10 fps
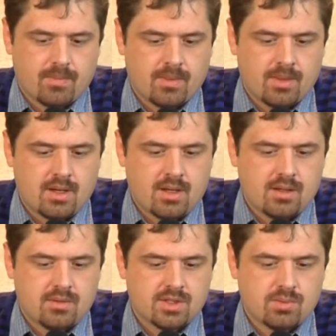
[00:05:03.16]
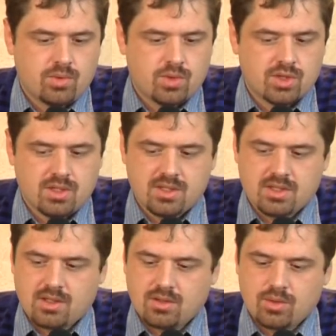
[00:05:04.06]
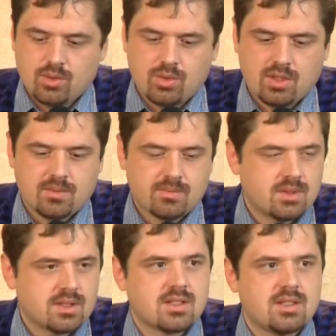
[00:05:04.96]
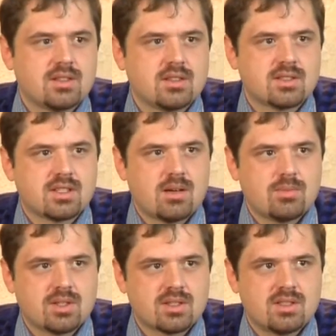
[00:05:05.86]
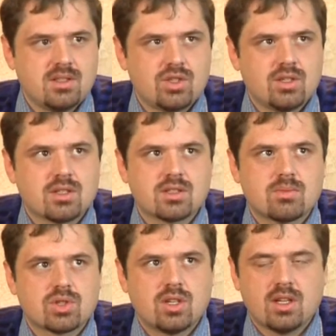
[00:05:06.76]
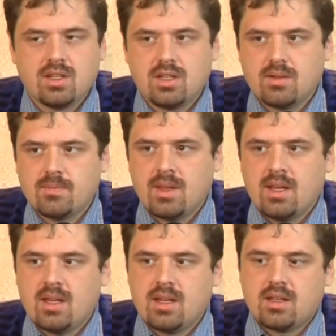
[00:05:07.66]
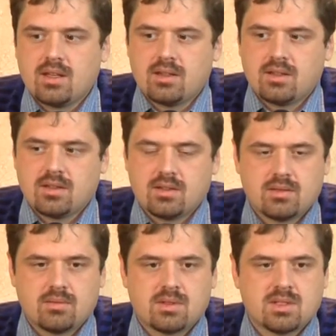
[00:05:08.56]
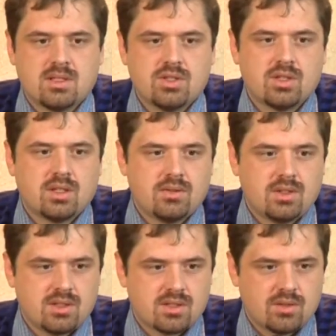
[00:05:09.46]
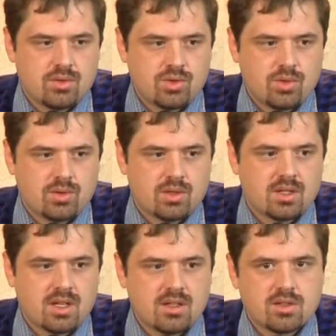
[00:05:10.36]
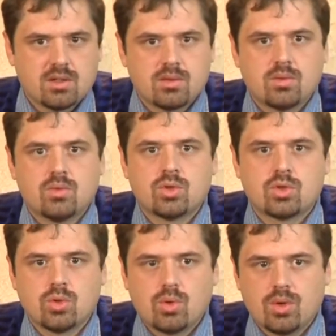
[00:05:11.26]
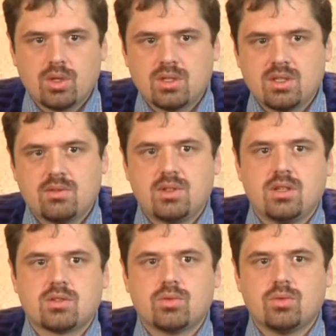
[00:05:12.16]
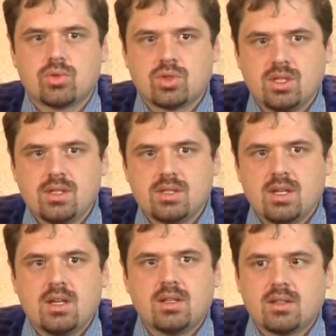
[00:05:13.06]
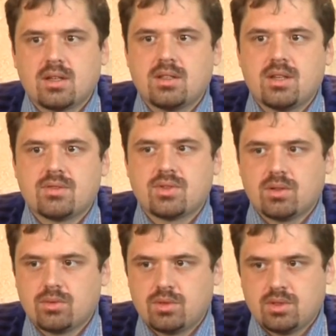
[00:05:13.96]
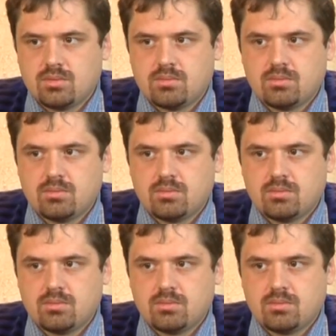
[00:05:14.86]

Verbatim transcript: дало возможность, толкнуло, так сказать, на самые различные размышления а, различных еврейских ученых. Как устроить еврейскую жизнь, находясь в Галуте.